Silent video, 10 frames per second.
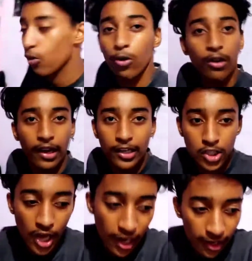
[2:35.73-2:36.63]
और एक
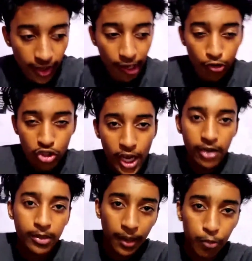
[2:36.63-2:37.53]
चैन लेकर आया हूँ चैन
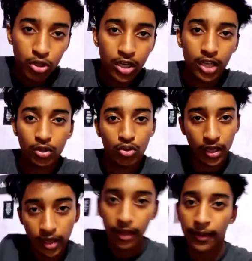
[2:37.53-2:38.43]
अभी आपको दिखाता हूँ ठीक है